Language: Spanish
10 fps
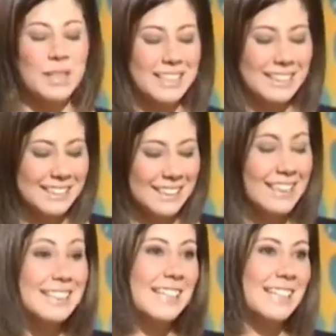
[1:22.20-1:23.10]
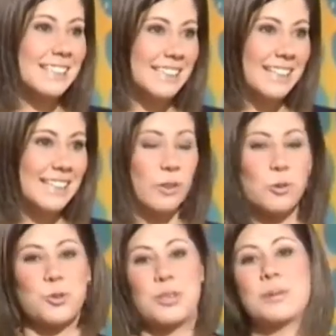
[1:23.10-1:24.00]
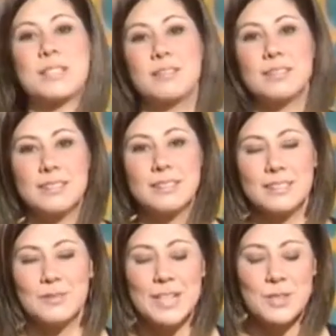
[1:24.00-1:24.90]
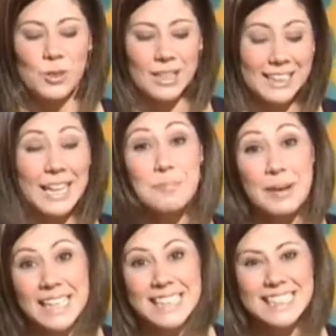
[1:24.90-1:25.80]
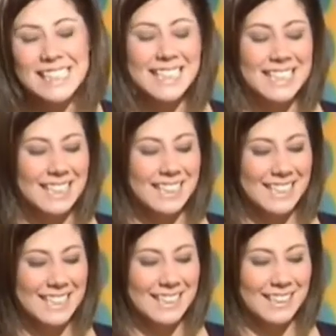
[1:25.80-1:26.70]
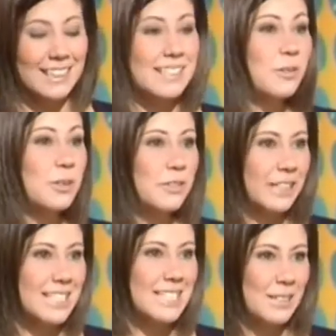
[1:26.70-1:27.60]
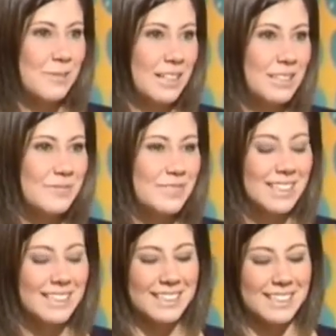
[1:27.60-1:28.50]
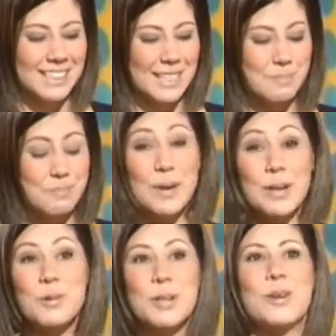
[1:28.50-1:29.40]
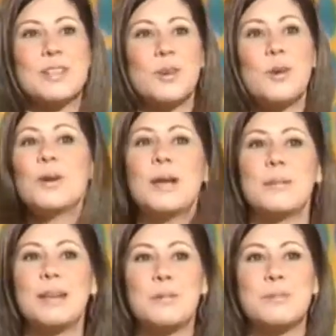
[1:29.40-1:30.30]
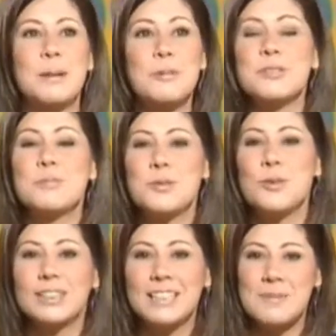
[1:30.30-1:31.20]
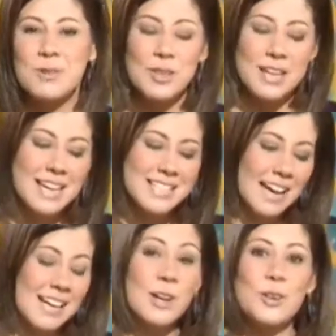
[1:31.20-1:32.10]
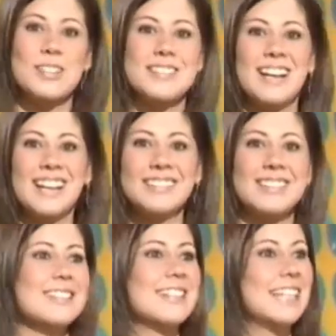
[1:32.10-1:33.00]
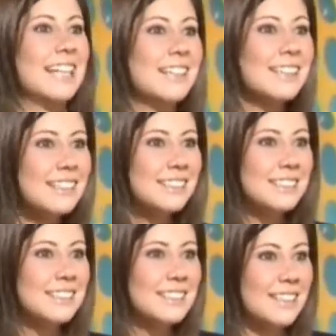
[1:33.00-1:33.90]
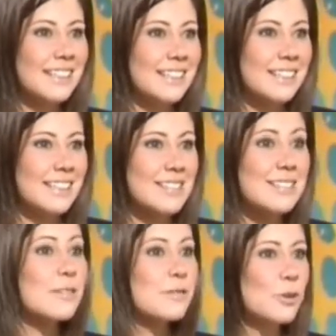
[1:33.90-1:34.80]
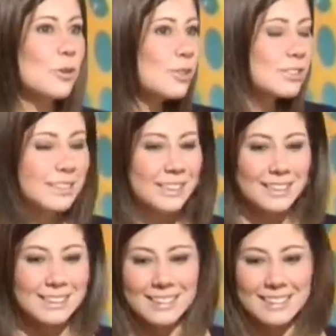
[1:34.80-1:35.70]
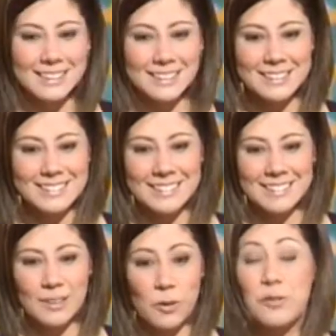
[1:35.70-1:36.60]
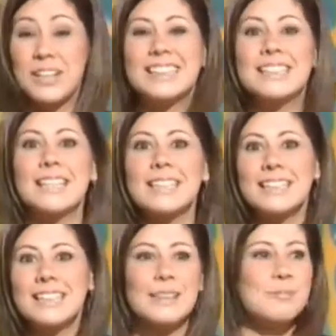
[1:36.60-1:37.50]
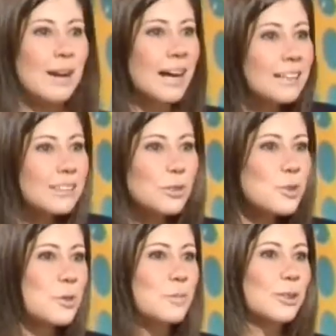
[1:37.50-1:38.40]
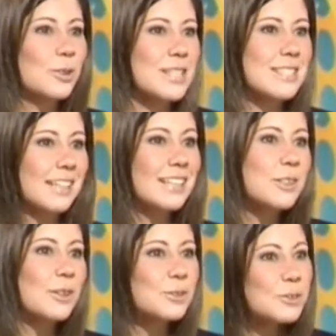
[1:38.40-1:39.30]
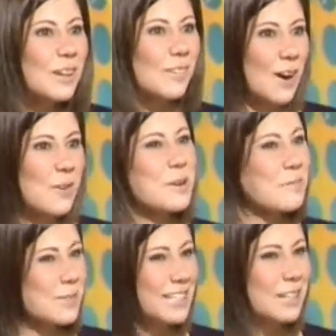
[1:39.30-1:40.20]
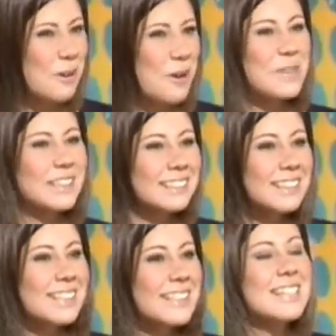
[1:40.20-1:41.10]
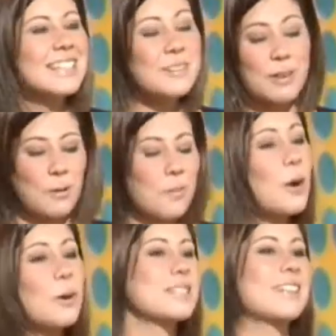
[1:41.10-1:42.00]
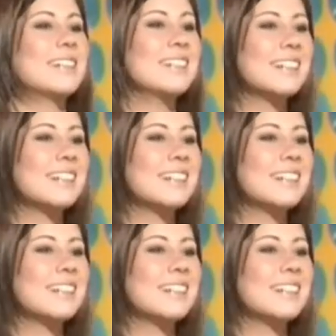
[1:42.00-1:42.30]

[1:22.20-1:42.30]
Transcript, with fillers: sommelier de, de, la conocida empresa eh, venezolana Kepen, eh, que ya es una franquicia además. Eh, pero bueno, eso es como la, la primera aproximación que tenemos de ella. Nos decía que hasta Sri Lanka eh, sirvió de, o fue la tierra que más conocimiento quizás le dio a tu trabajo. Bienvenida nuevamente. Y bueno, vamos a comenzar